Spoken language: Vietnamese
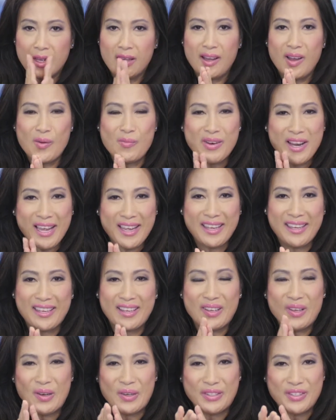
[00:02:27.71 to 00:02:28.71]
hôm nay
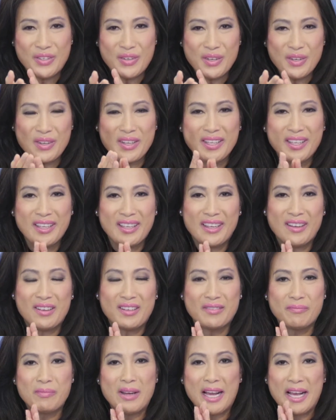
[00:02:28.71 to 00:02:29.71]
ngồi trước
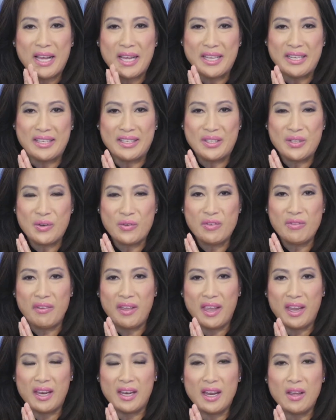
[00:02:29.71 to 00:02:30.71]
màn hình thưa quý
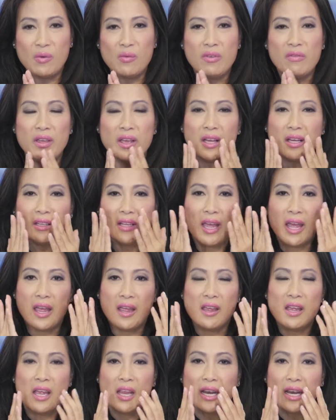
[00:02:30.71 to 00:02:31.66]
vị nếu quý vị có thể